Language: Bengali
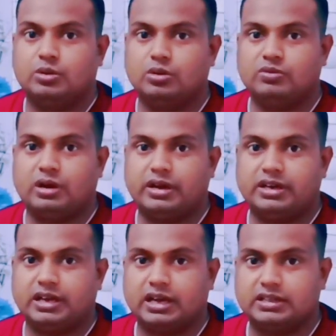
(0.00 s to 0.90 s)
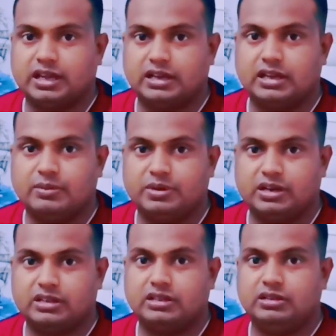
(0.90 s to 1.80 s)
কোন ফান্ডে টাকা থাকলে
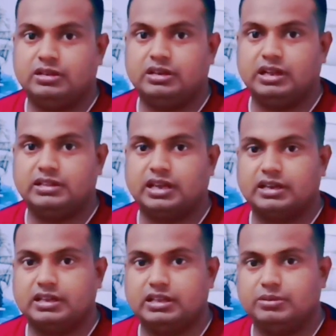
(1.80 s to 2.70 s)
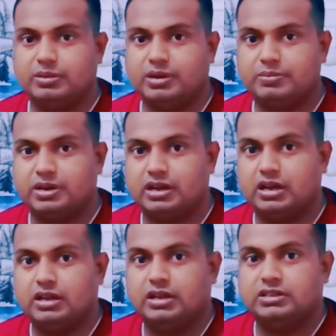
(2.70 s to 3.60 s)
আপনারা কি রিয়াল থাকলে কিভাবে আপনারা
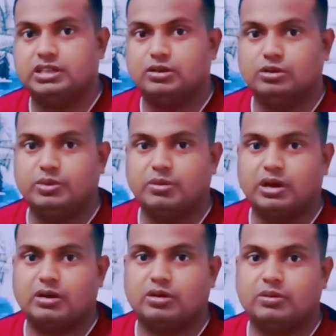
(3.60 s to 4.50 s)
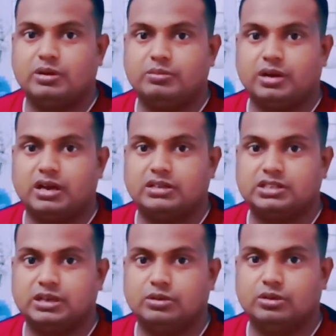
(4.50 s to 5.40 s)
সেগুলো ব্যবহার করবেন বা
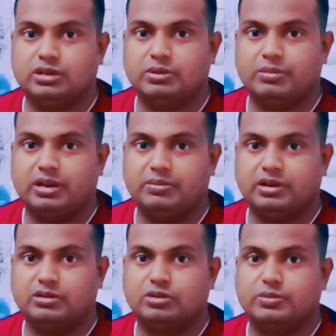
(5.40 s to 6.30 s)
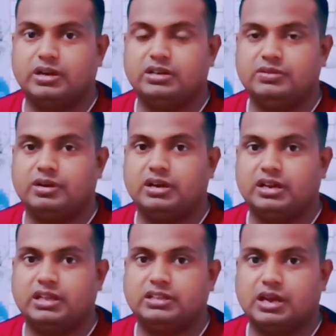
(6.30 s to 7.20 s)
সেগুলো কিভাবে রিফান্ড করবেন
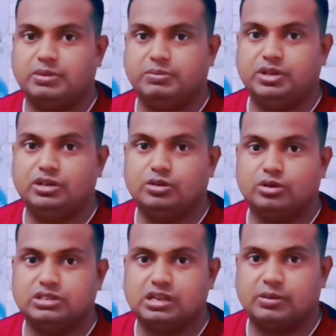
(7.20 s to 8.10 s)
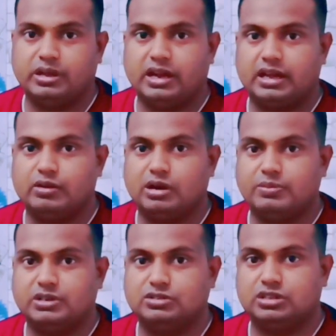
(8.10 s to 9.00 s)
রিফান্ডের ক্ষেত্রে আমি ভিডিও করেছিলাম এর আগেও
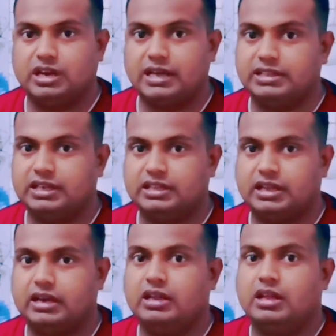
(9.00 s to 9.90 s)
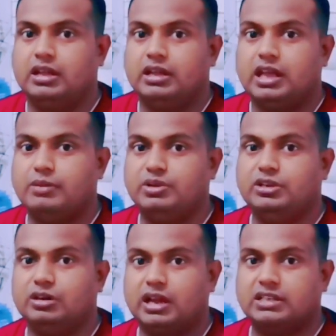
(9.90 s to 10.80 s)
আপনারা যদি না দেখে থাকেন এই
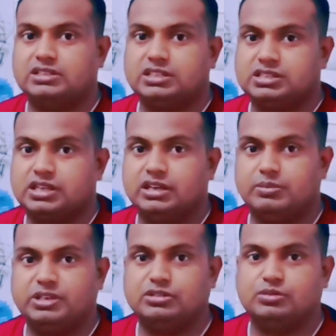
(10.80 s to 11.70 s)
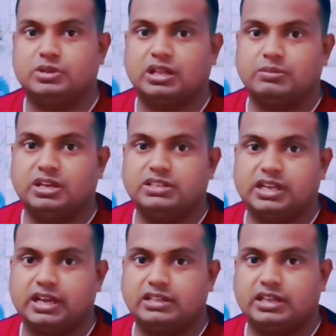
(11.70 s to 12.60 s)
ভিডিও লাস্টে স্ক্রিনে বেশি উঠবে থামলেন
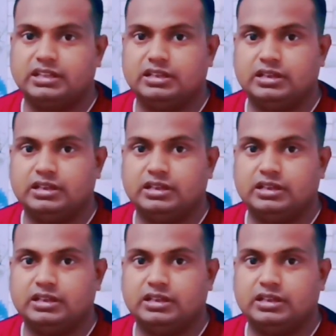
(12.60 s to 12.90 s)
সেখান থেকে